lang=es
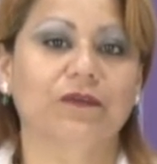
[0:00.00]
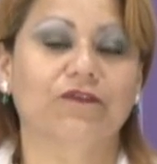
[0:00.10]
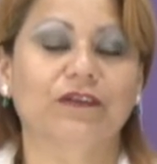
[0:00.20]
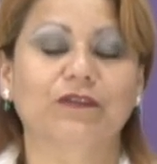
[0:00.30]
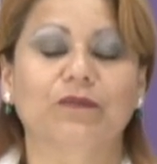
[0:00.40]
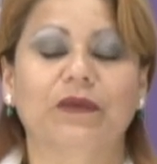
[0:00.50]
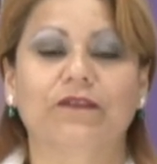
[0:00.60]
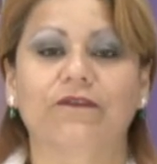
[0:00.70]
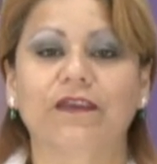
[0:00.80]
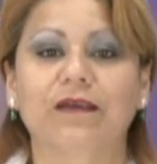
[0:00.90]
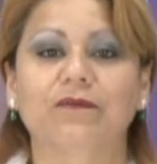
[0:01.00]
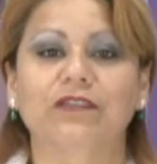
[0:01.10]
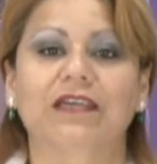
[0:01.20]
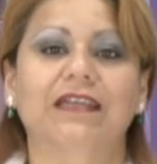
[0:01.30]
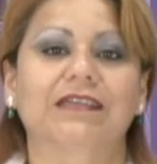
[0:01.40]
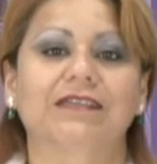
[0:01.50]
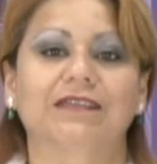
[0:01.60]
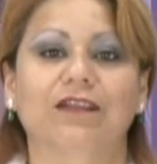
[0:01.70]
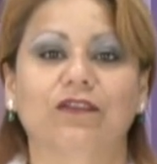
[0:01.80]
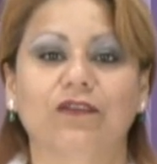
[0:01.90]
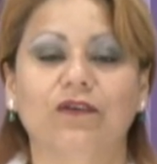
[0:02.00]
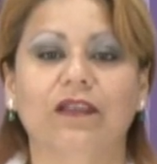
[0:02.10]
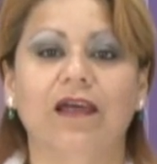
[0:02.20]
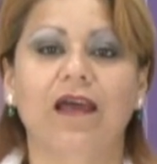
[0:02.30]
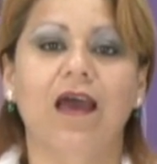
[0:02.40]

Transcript: me fue súper bien, muchas gracias a todas